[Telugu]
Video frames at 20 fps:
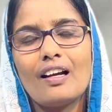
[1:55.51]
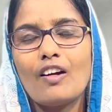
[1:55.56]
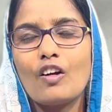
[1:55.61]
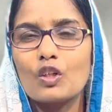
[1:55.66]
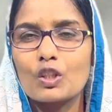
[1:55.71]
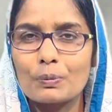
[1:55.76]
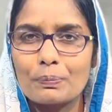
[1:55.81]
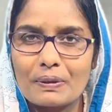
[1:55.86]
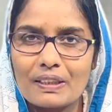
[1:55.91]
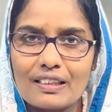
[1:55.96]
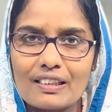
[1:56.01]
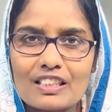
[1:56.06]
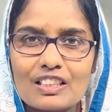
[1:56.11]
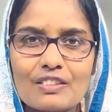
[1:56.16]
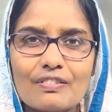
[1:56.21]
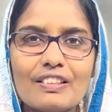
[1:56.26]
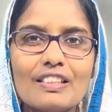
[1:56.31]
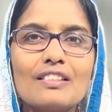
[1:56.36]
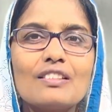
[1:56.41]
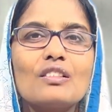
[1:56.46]

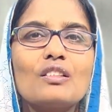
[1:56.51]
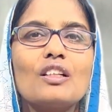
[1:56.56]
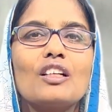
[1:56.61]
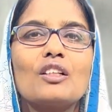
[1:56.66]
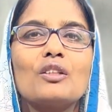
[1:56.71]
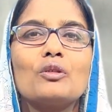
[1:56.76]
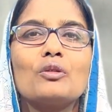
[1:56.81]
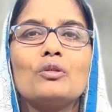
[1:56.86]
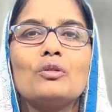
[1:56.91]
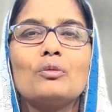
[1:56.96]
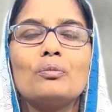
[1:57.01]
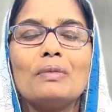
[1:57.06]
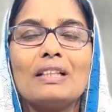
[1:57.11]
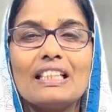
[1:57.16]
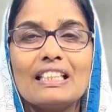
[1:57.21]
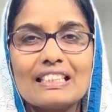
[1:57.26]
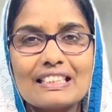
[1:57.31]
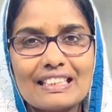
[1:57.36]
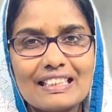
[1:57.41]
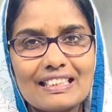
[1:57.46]
హాస్పిటల్స్కి వెళ్తున్నాను
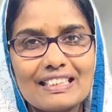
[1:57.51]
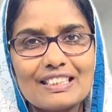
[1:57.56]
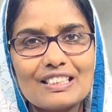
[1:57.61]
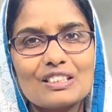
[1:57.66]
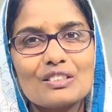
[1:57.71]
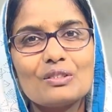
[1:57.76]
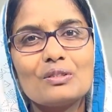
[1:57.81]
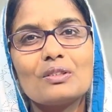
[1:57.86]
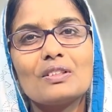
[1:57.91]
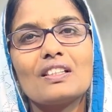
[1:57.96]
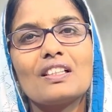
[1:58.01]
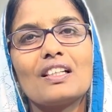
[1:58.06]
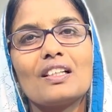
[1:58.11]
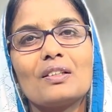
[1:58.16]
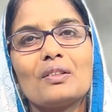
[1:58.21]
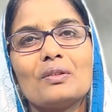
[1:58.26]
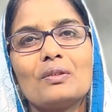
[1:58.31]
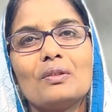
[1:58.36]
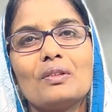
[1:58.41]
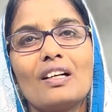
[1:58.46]
మెడిసిన్
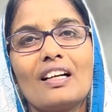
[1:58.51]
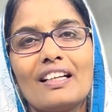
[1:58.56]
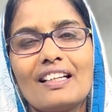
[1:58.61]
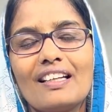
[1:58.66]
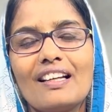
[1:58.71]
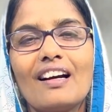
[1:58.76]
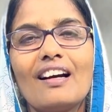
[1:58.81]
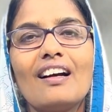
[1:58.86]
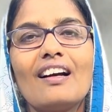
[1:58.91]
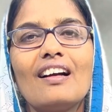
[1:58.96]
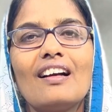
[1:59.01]
తీసుకుంటున్నాను అయినా